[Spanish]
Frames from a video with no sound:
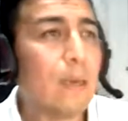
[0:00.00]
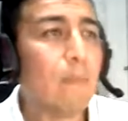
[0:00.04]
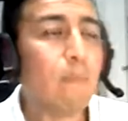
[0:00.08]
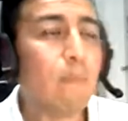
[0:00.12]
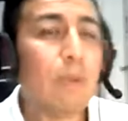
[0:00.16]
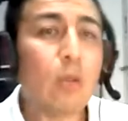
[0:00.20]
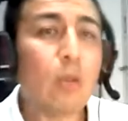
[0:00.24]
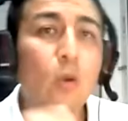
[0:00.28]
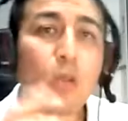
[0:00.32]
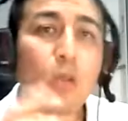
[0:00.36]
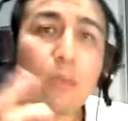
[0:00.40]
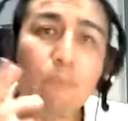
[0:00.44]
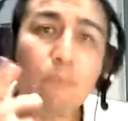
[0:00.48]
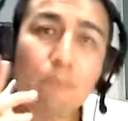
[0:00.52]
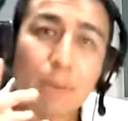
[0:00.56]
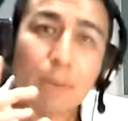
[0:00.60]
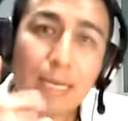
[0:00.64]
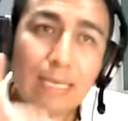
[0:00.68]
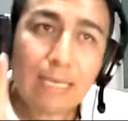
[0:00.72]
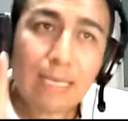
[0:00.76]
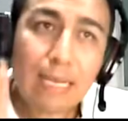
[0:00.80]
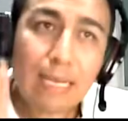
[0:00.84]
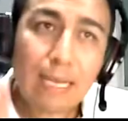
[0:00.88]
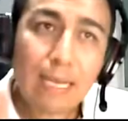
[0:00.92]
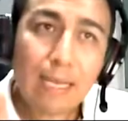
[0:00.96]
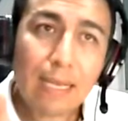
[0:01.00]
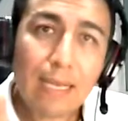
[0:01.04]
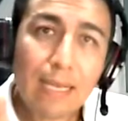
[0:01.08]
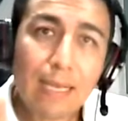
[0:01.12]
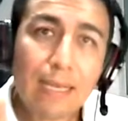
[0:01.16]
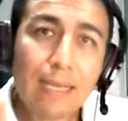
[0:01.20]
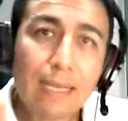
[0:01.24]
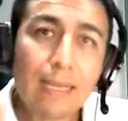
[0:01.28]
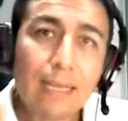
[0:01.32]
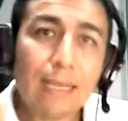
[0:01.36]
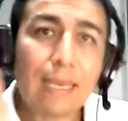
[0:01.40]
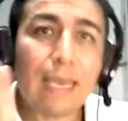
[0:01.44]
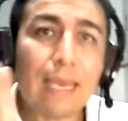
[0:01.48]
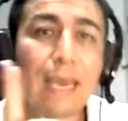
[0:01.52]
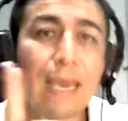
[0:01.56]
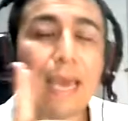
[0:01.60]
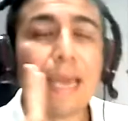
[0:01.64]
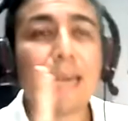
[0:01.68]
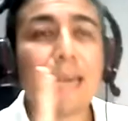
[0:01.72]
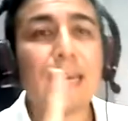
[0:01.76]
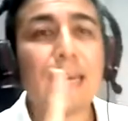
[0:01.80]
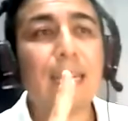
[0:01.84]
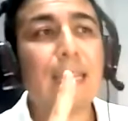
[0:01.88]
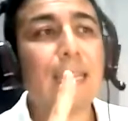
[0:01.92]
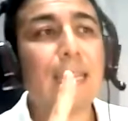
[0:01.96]
Pero, ¿qué pasa de
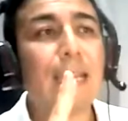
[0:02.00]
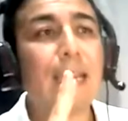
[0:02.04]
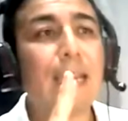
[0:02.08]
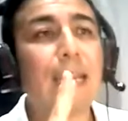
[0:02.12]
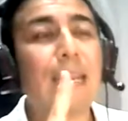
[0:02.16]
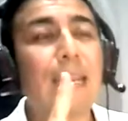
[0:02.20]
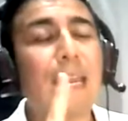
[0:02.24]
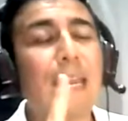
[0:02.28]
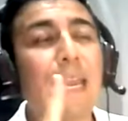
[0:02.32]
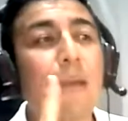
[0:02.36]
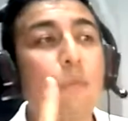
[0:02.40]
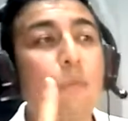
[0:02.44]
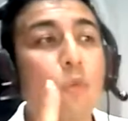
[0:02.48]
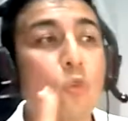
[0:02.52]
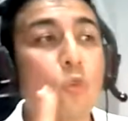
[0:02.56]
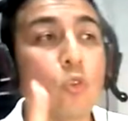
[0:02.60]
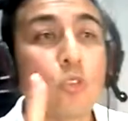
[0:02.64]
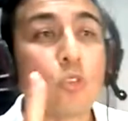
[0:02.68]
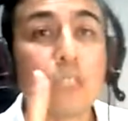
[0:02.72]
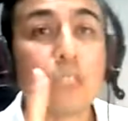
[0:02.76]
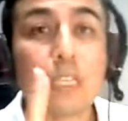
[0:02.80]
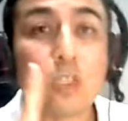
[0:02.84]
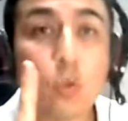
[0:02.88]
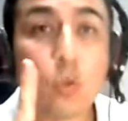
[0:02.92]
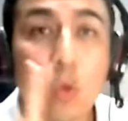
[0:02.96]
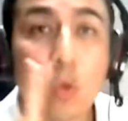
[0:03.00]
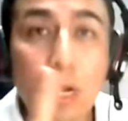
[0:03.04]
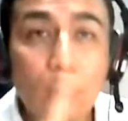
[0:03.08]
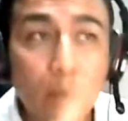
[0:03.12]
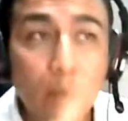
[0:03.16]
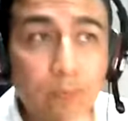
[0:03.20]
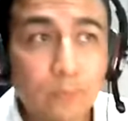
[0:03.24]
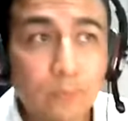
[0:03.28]
árnica en el abuso sexual?